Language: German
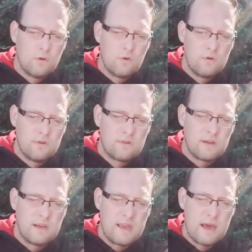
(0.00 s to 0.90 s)
und
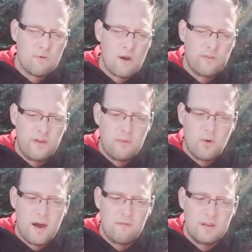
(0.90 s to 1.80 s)
äh, Januar,
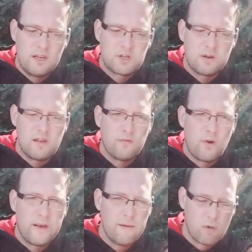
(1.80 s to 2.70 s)
Februar haben wir ihn schon hier
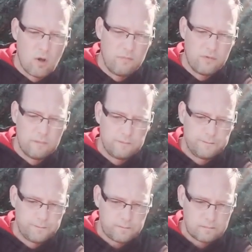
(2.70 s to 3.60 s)
vorne im Kopf.
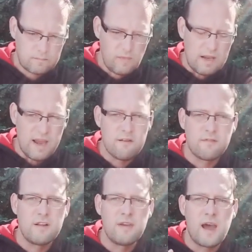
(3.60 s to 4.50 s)
Ja,
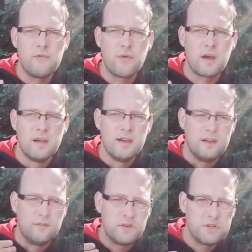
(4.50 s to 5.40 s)
weil wir einfach,
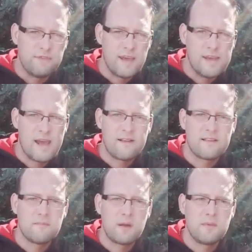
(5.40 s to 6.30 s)
die Fische werden
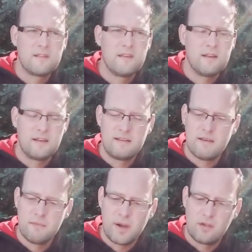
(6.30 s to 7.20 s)
langsamer mit sinkenden
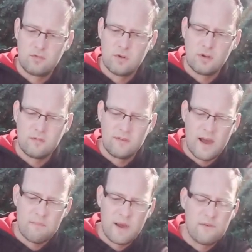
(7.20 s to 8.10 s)
Temperaturen und
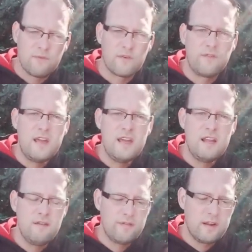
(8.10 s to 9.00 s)
wir haben einfach
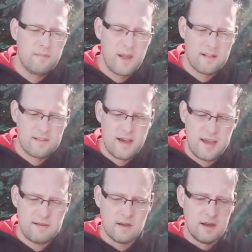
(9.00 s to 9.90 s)
viel, viel mehr
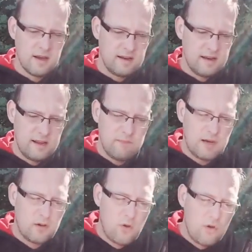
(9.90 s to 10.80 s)
Zeit. Die nehmen
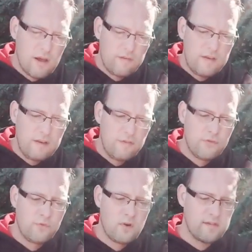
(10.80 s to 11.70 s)
den Köder viel,
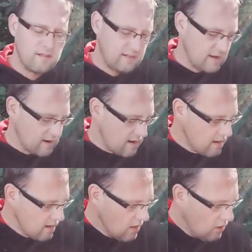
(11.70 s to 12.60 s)
viel vorsichtiger